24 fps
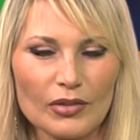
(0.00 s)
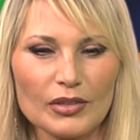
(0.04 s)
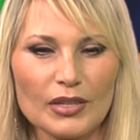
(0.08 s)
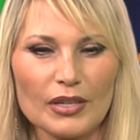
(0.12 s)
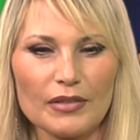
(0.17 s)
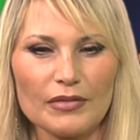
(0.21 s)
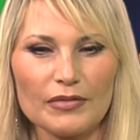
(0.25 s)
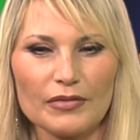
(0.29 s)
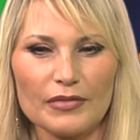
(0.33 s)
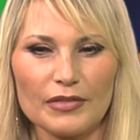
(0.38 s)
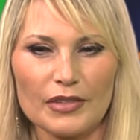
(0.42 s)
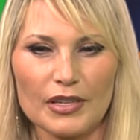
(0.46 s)
on
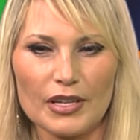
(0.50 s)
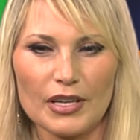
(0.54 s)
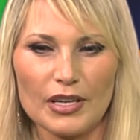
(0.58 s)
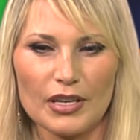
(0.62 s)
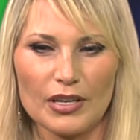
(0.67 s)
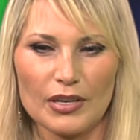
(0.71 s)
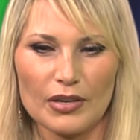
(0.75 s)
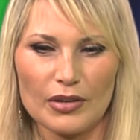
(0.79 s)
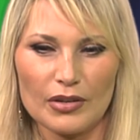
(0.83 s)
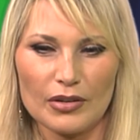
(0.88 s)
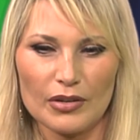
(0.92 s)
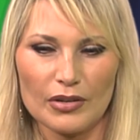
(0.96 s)
a
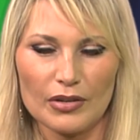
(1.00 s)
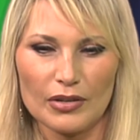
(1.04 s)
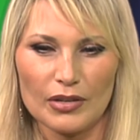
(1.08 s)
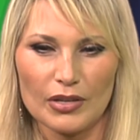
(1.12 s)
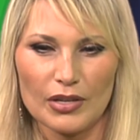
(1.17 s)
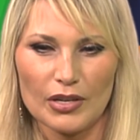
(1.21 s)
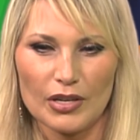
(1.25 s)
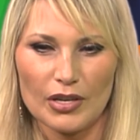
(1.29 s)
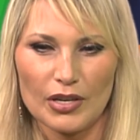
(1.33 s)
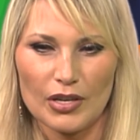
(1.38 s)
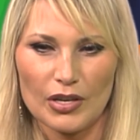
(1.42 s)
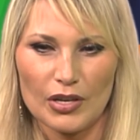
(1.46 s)
fait
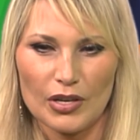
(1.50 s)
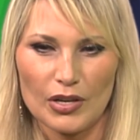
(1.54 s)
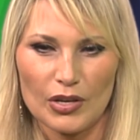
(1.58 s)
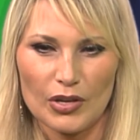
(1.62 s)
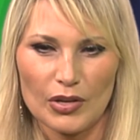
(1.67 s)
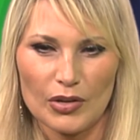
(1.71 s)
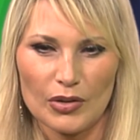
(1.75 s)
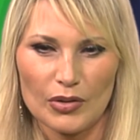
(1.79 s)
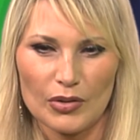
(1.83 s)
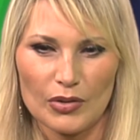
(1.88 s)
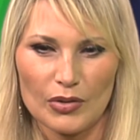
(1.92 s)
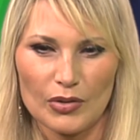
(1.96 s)

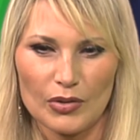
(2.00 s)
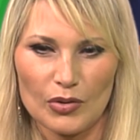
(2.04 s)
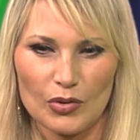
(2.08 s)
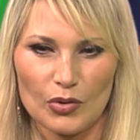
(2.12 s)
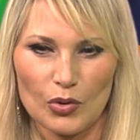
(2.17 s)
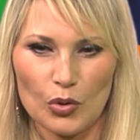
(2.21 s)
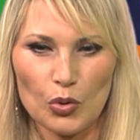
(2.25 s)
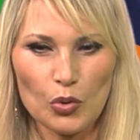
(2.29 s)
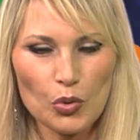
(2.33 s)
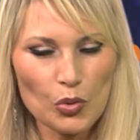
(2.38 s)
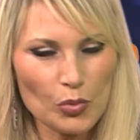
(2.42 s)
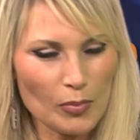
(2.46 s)
euh,
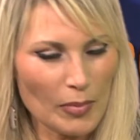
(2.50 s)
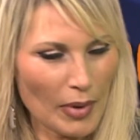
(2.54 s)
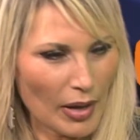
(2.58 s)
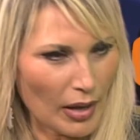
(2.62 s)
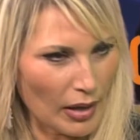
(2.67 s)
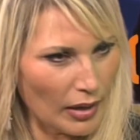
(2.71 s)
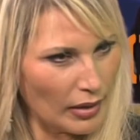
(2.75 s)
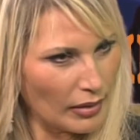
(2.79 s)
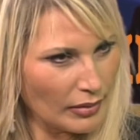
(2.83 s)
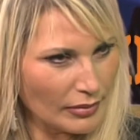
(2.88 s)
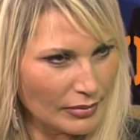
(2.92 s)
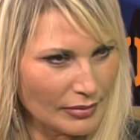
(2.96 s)

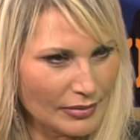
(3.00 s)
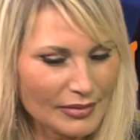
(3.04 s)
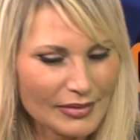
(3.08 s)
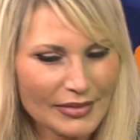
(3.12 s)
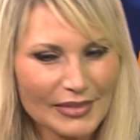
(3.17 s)
l'humain.